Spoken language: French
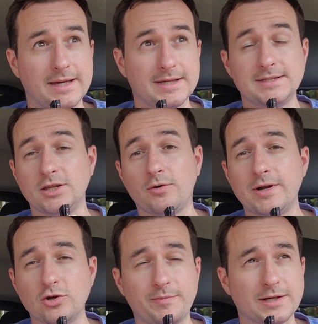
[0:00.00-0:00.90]
Et c'est
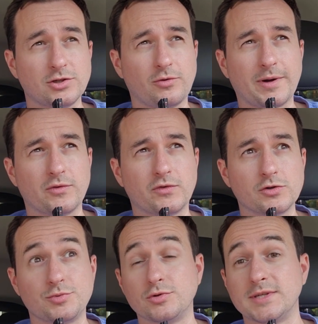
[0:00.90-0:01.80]
normal que personne n'en parle en
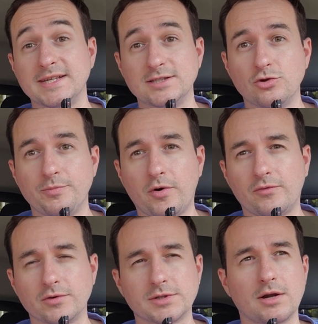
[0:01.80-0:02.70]
France, puisque ça n'existe pas
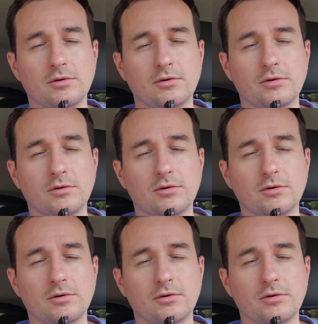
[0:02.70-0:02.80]
en France.